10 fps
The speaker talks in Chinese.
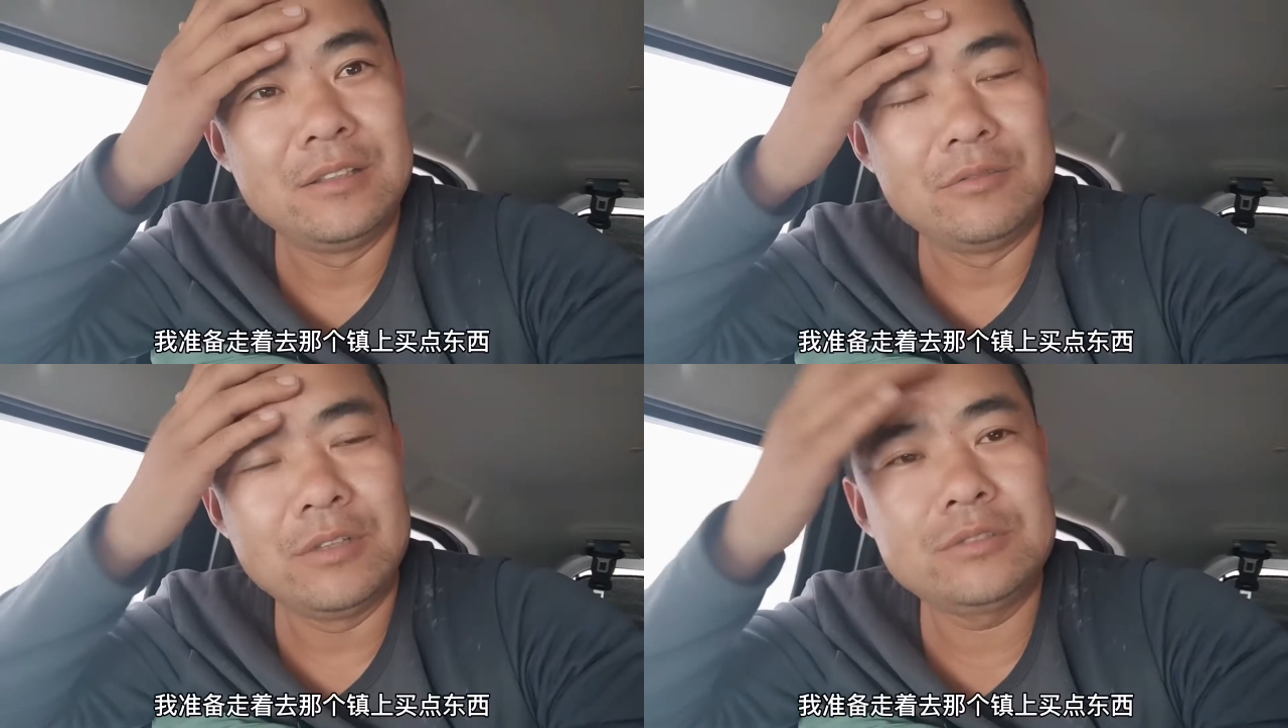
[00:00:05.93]

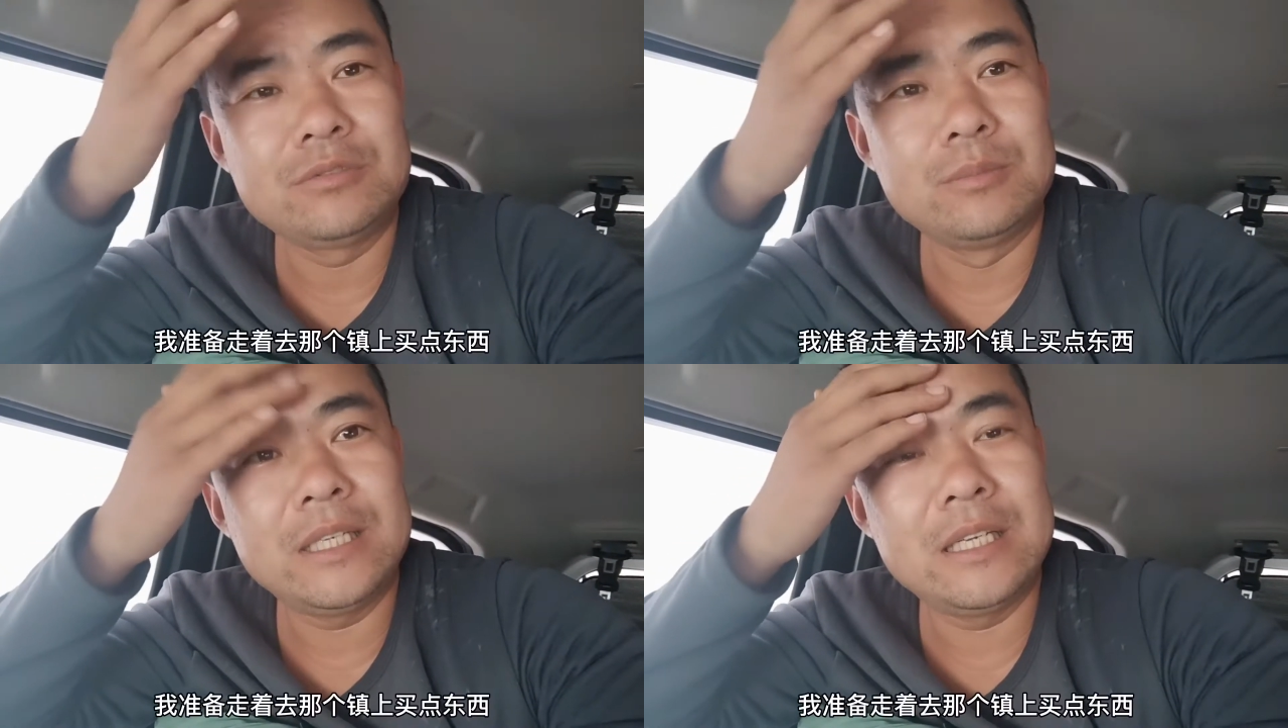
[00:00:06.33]
我
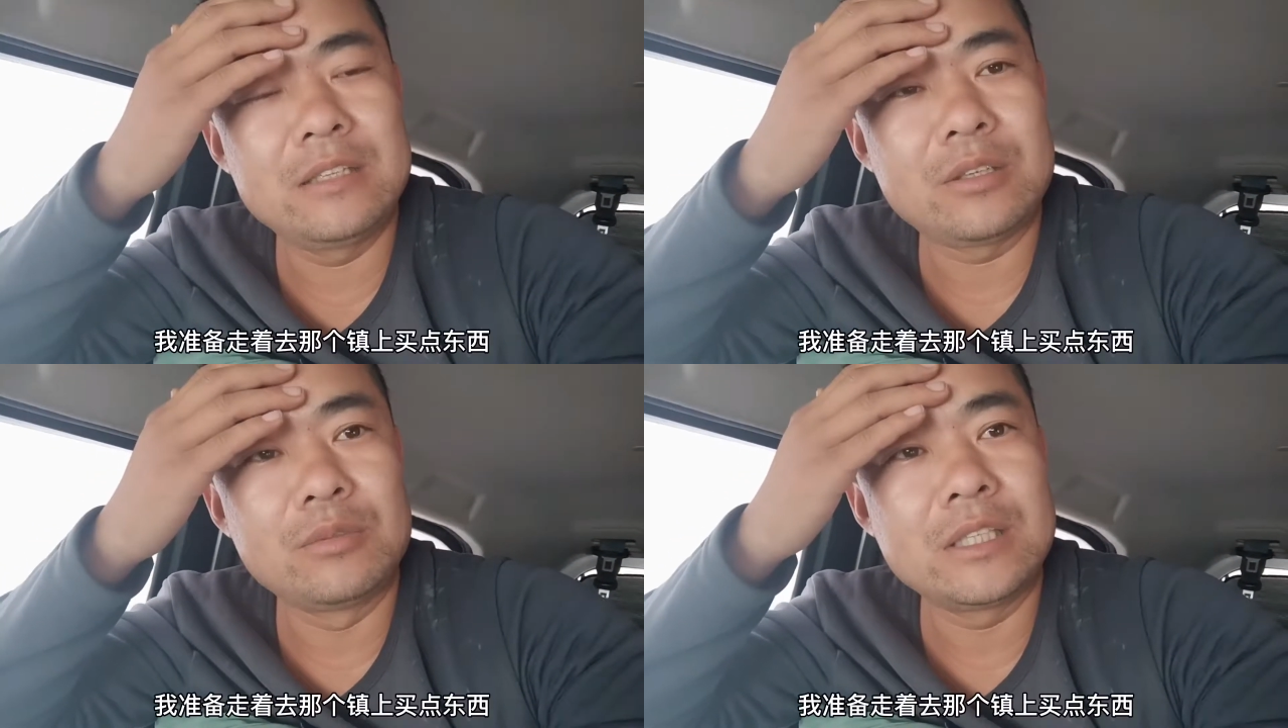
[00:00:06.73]
准备
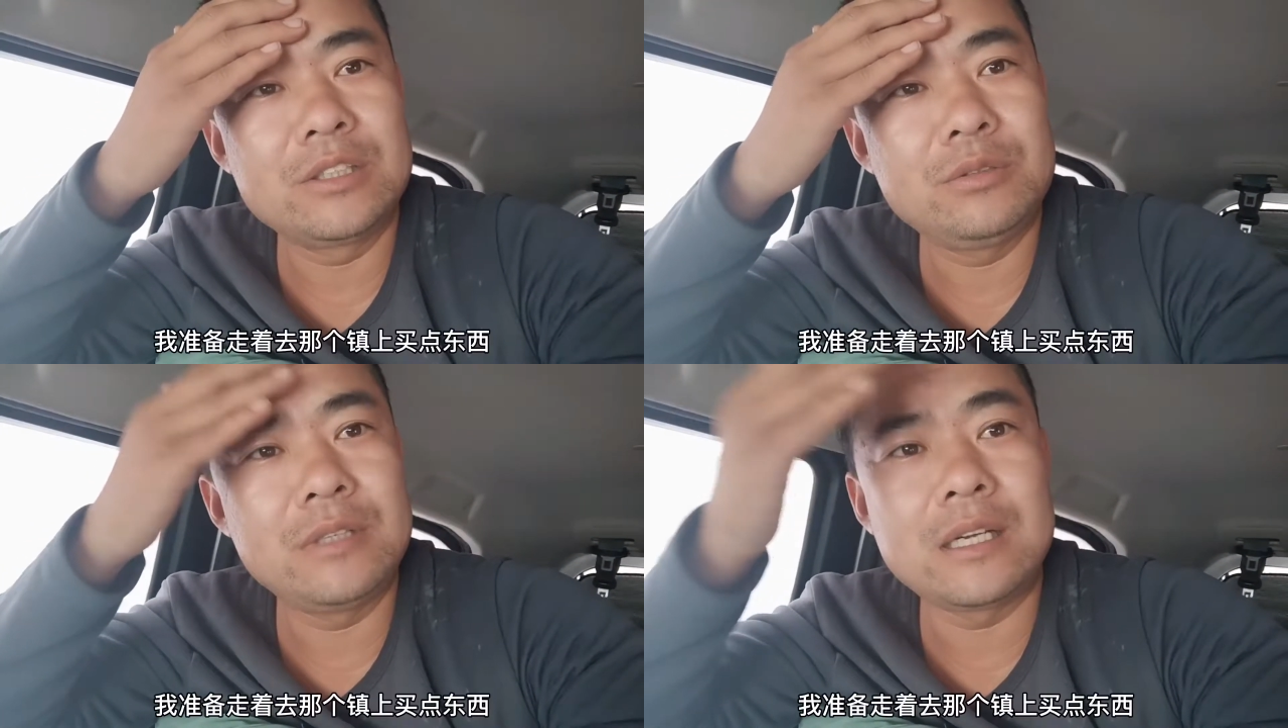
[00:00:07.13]
走着
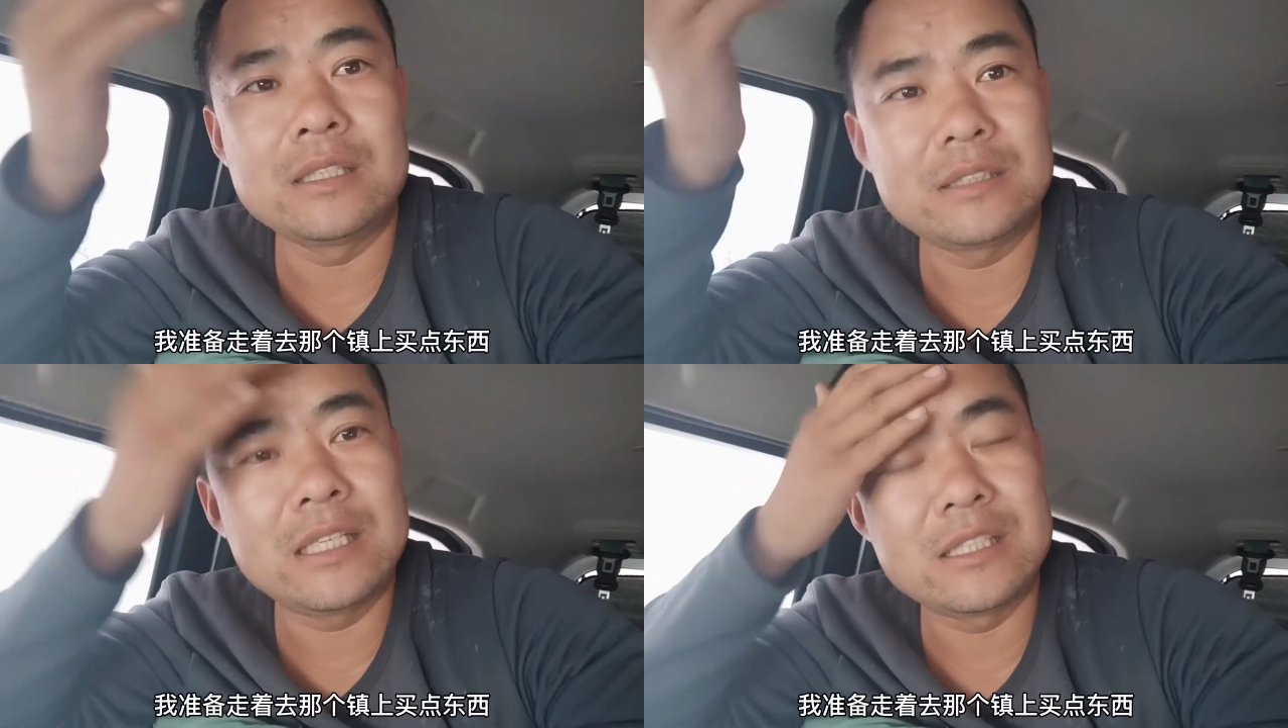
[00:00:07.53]
去那个
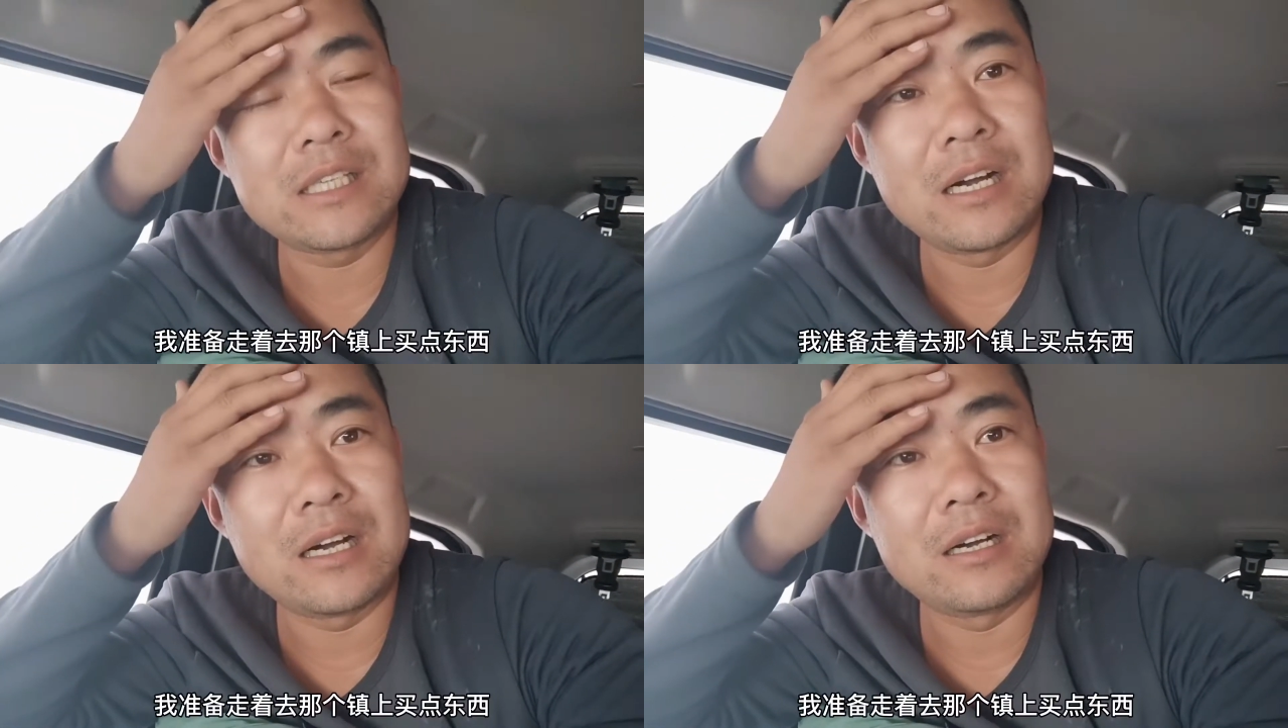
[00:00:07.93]
镇
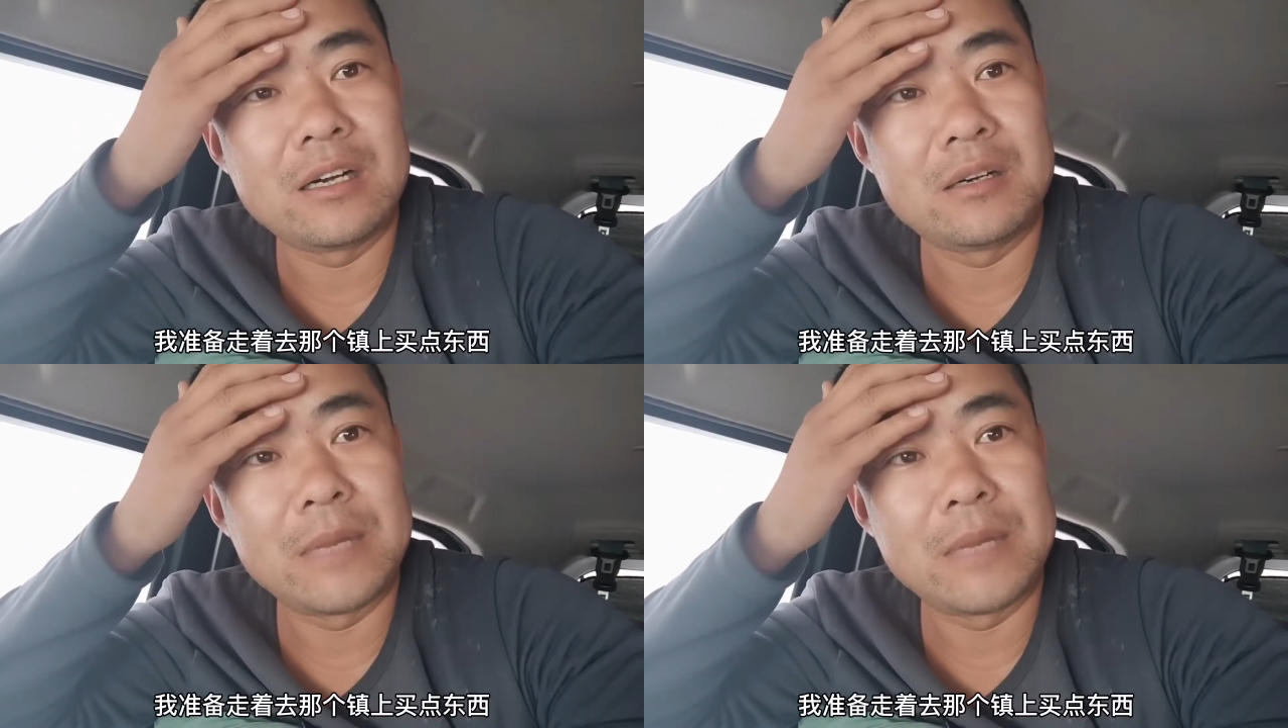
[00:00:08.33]
上